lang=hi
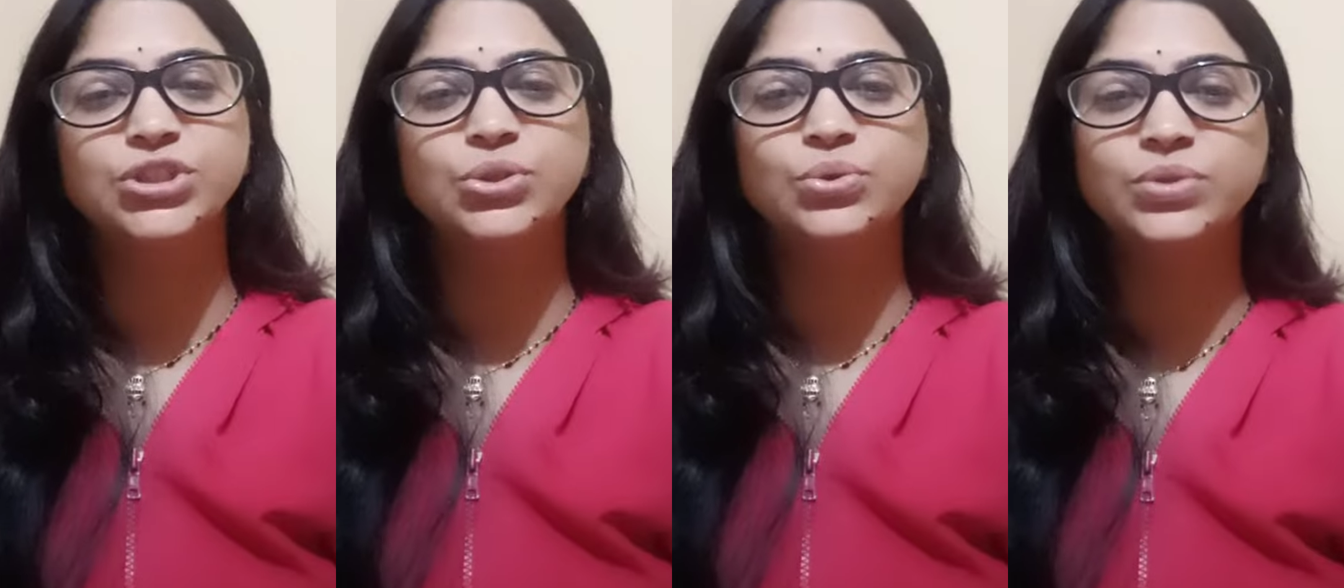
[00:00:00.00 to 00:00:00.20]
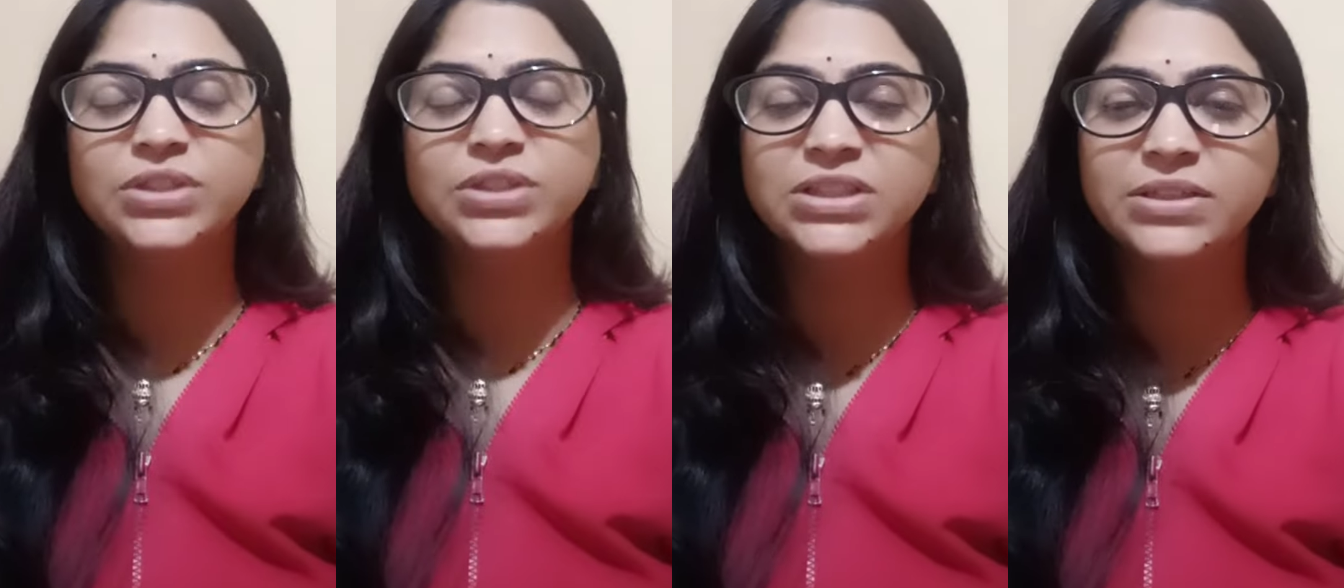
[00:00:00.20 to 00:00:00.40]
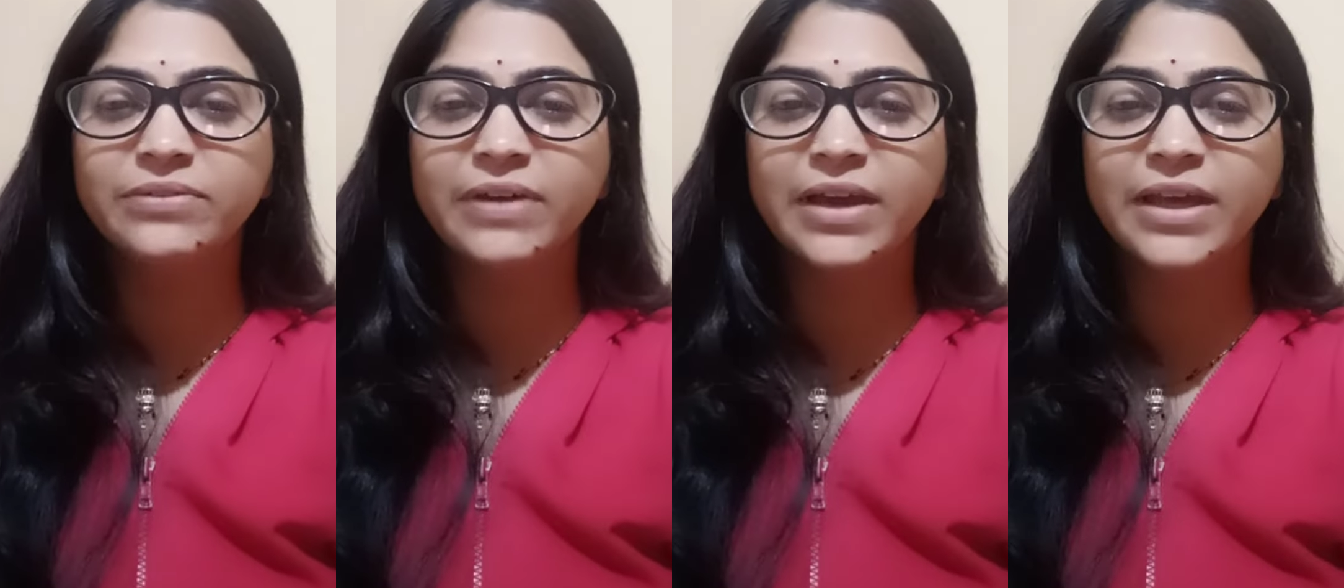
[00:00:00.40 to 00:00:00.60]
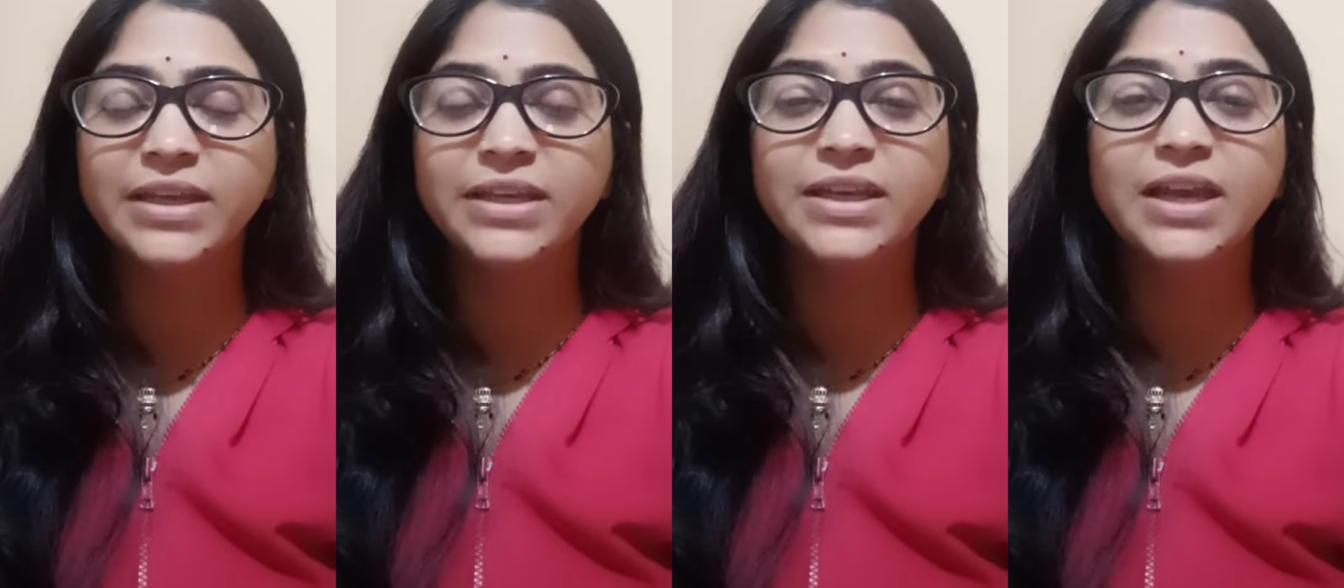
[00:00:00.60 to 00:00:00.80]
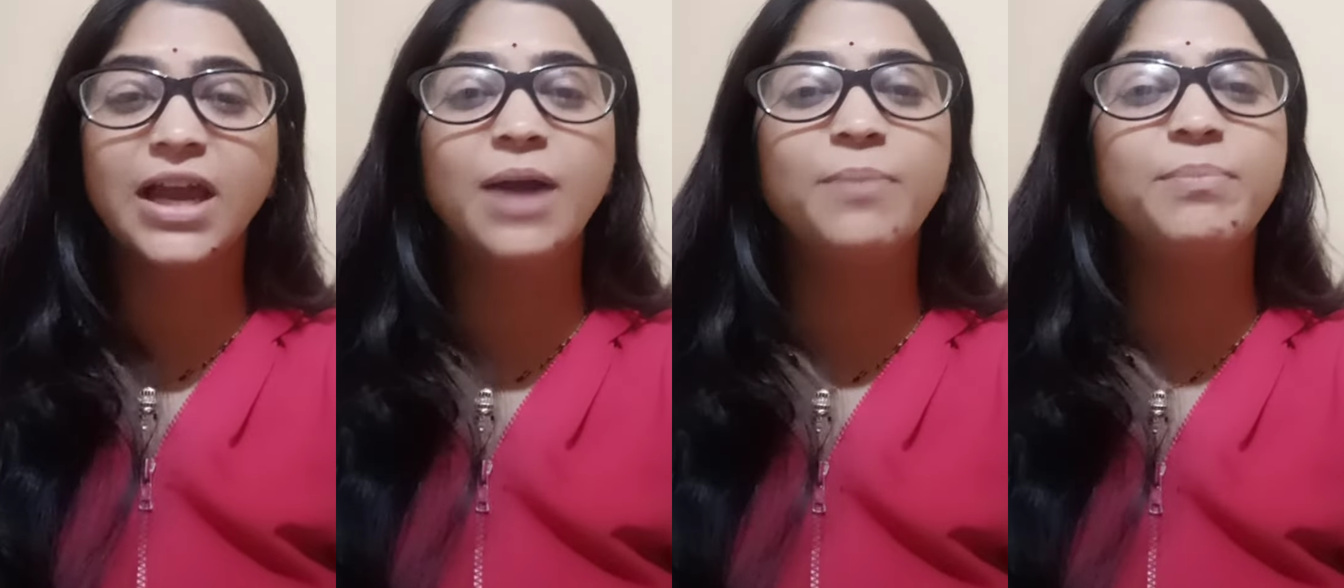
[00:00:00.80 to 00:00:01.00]
ज्योति तिवारी
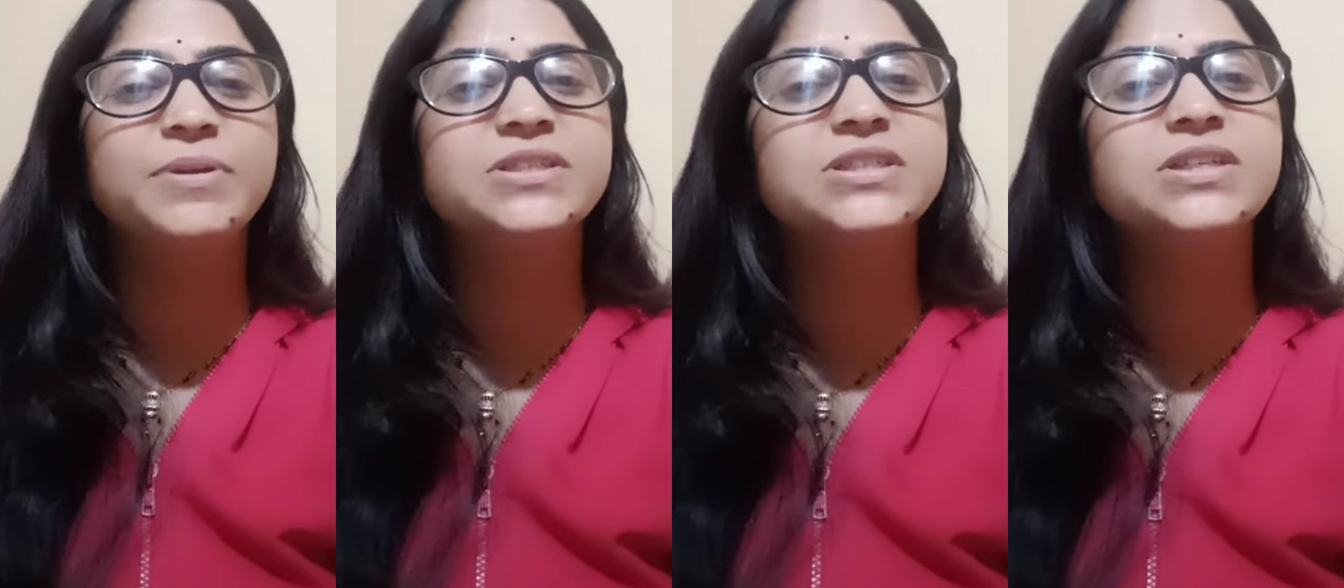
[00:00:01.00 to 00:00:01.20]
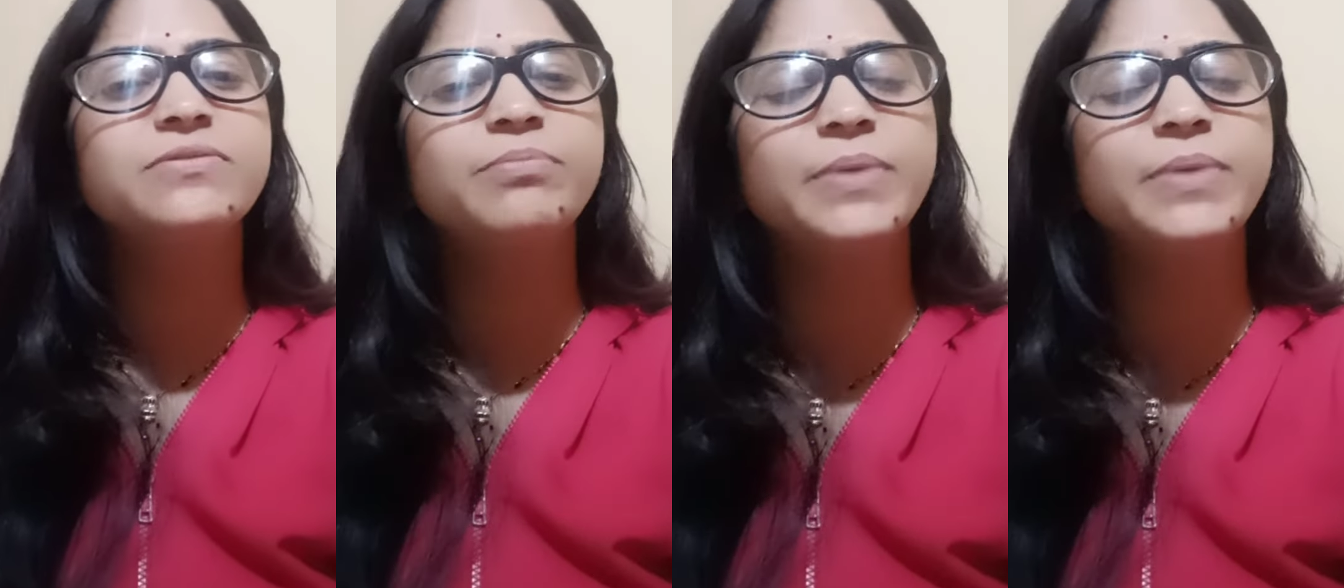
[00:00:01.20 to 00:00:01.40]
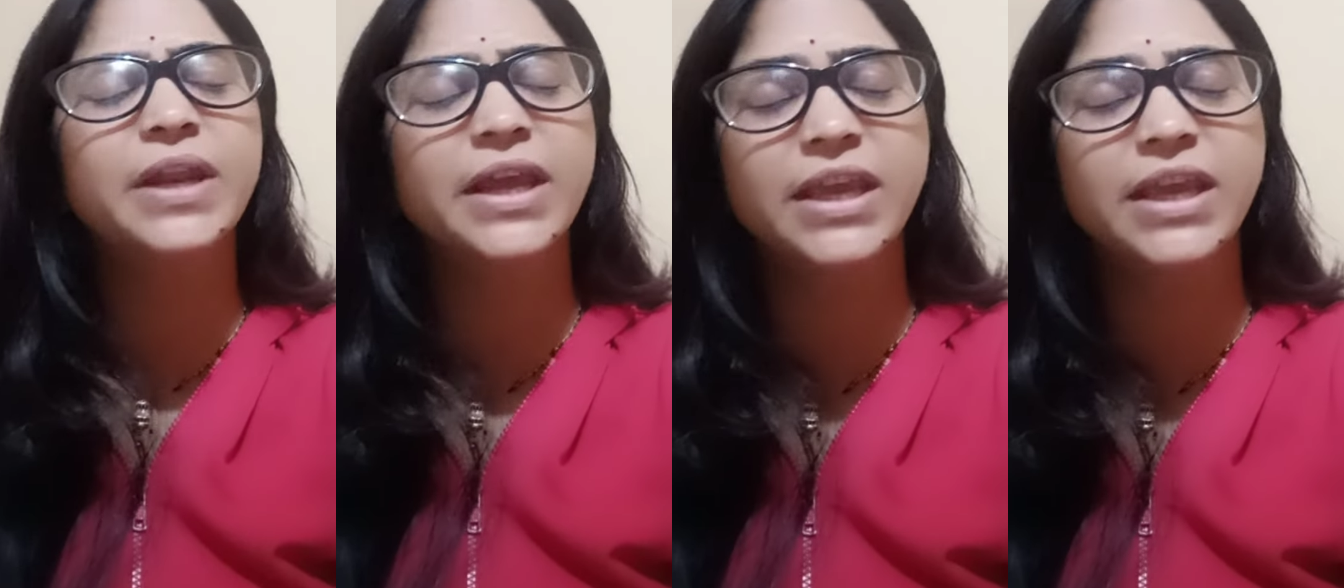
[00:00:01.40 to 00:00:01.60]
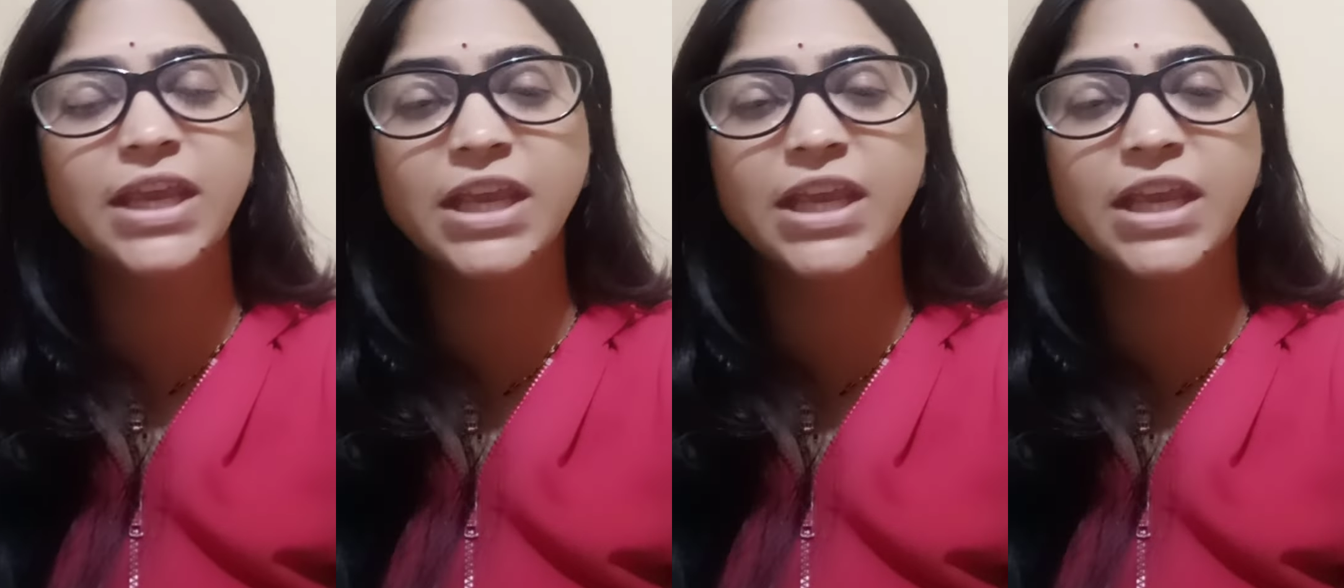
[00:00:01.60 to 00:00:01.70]
यहाँ पर सिर्फ मेरा